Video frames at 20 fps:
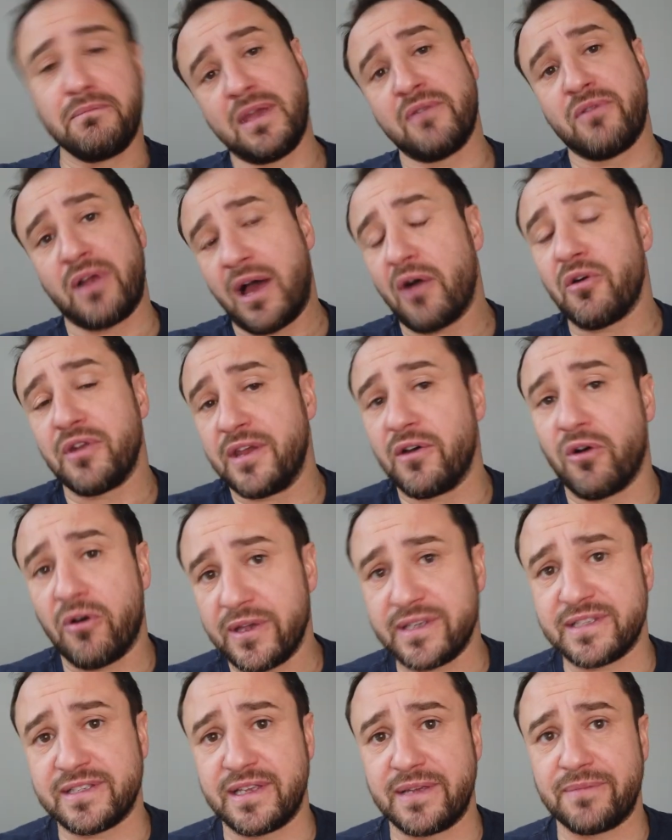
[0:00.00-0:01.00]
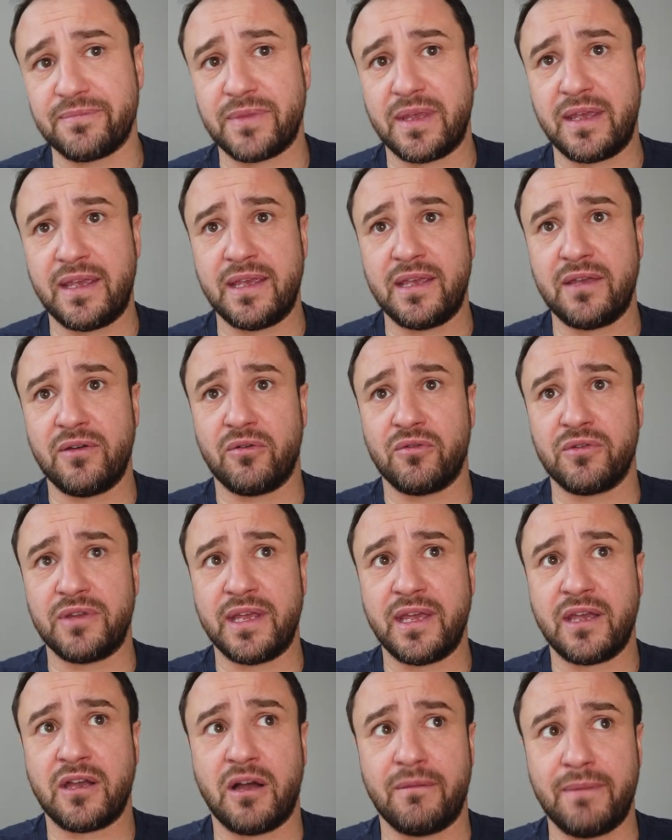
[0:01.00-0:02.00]
Mais voilà, on est en SD. Et
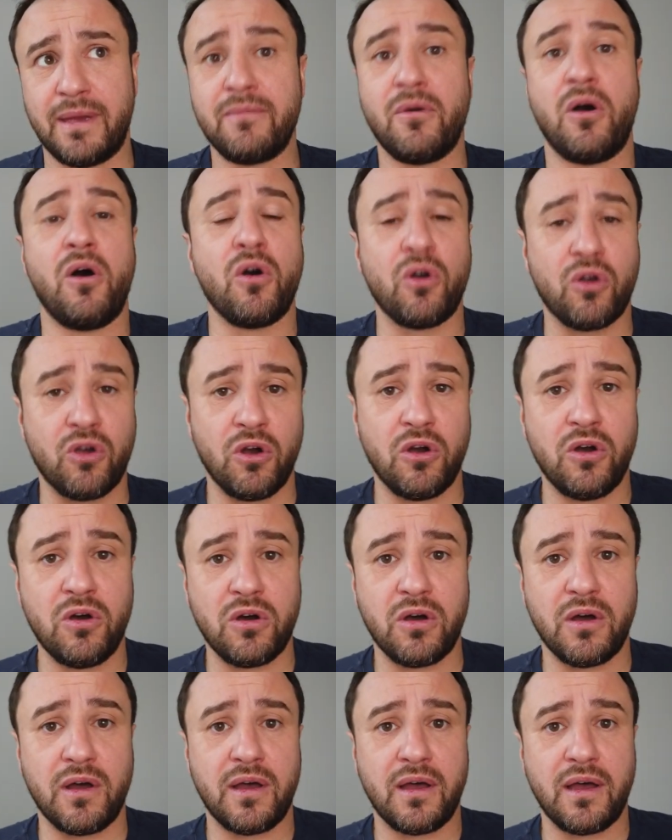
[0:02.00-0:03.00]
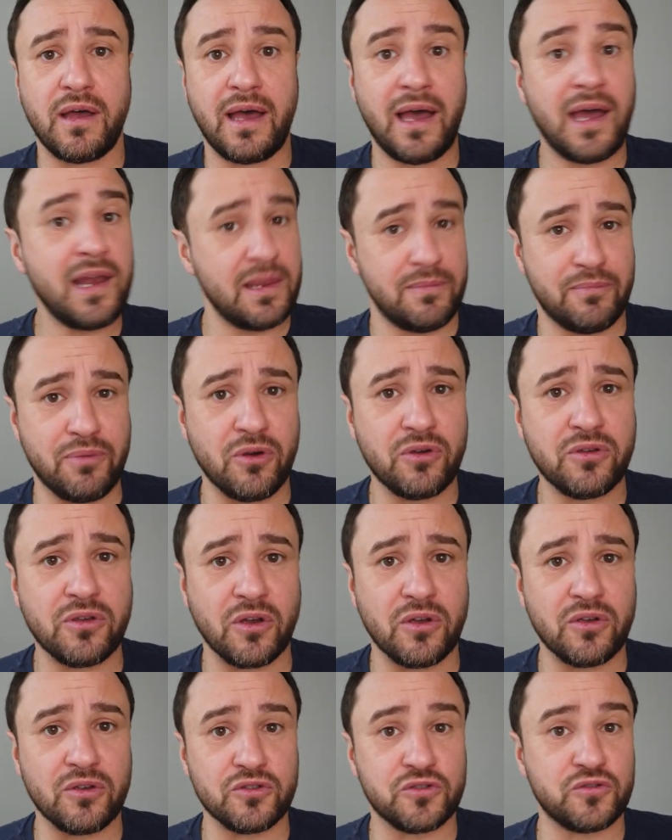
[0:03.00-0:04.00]
on est quand même encore à
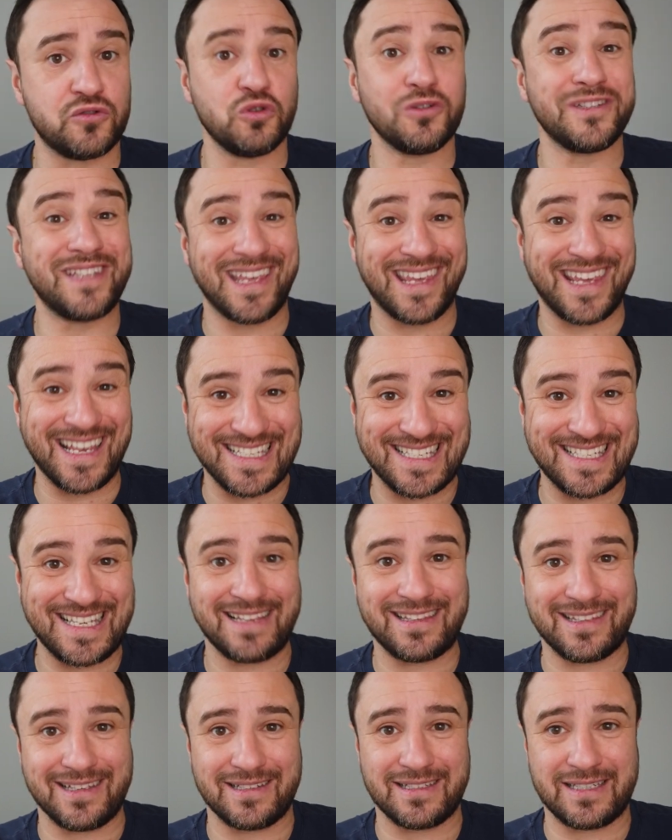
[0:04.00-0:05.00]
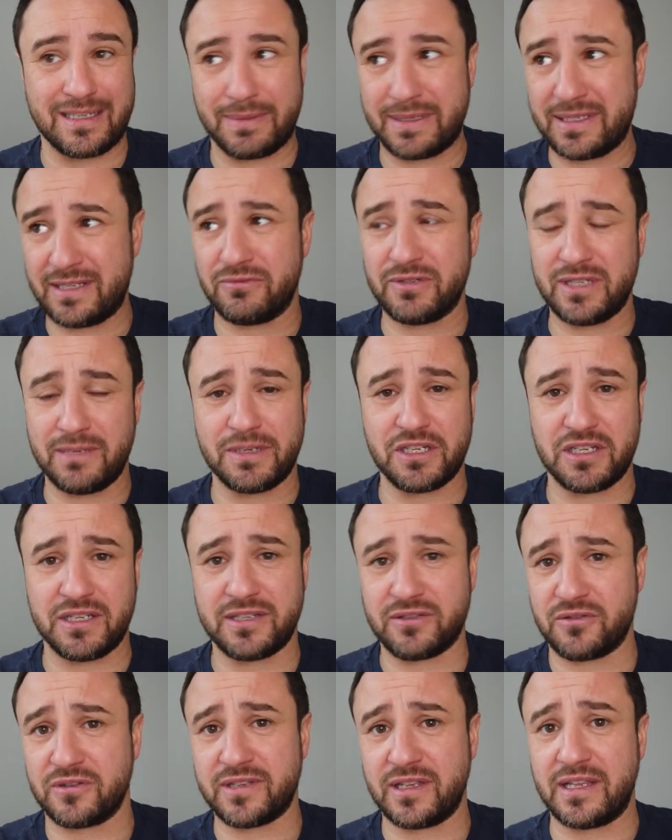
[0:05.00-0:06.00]
l'époque sur des cassettes. Je ne sais pas si vous
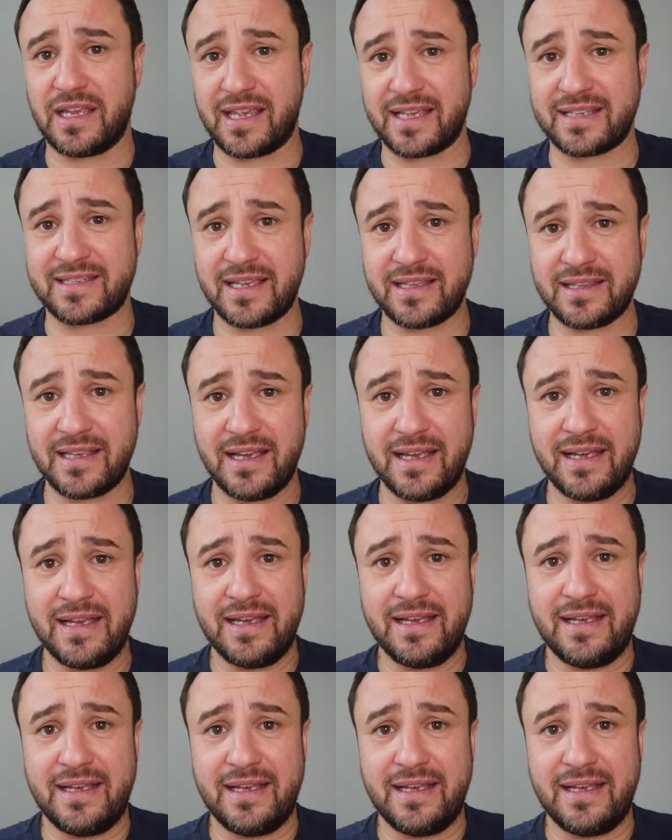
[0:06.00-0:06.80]
imaginez ce que c'est des cassettes.